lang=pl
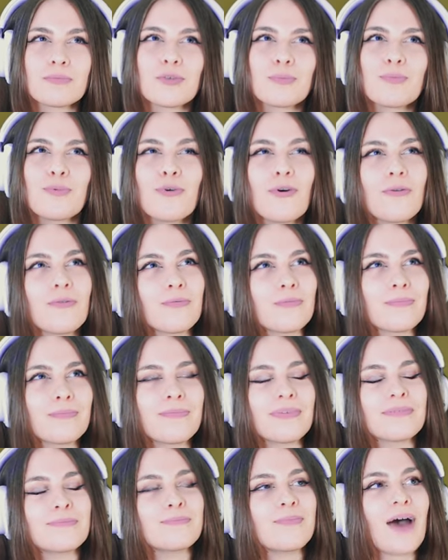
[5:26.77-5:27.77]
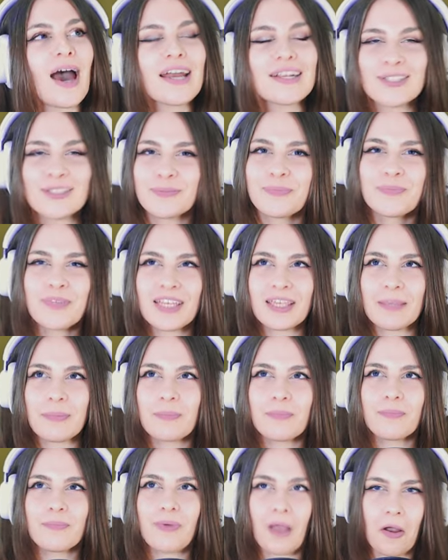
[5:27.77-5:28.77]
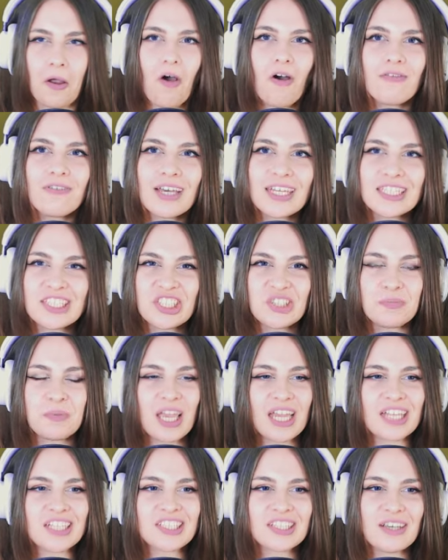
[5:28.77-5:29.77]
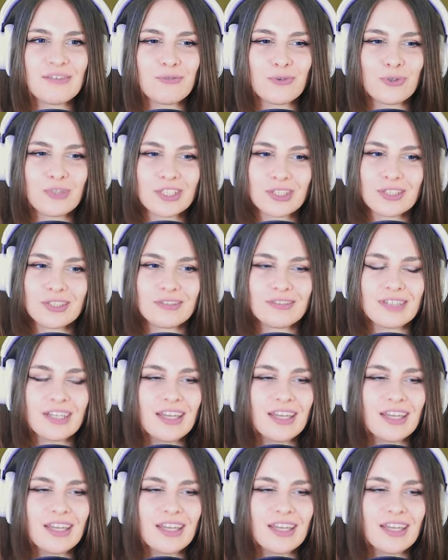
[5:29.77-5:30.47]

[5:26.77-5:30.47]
to było bardzo takie bekowe, śmieszne, w ogóle